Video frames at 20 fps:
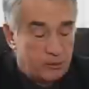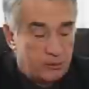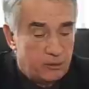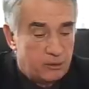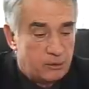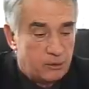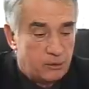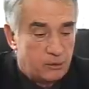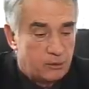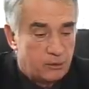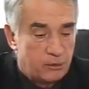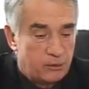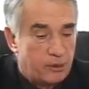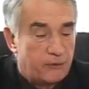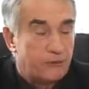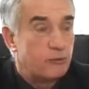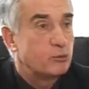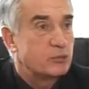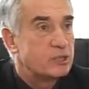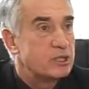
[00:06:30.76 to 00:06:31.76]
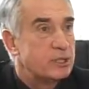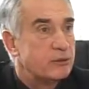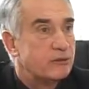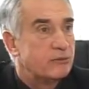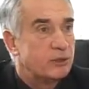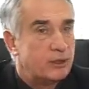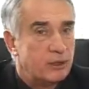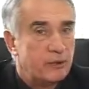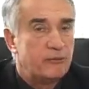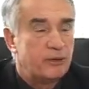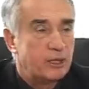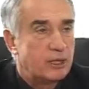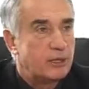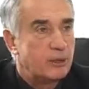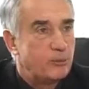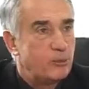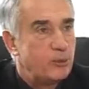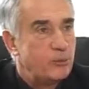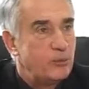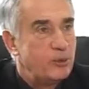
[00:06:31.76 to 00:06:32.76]
euh, donc on a foncé,
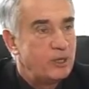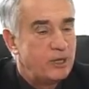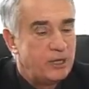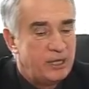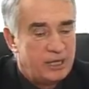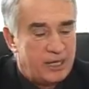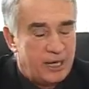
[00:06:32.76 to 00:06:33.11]
véritablement.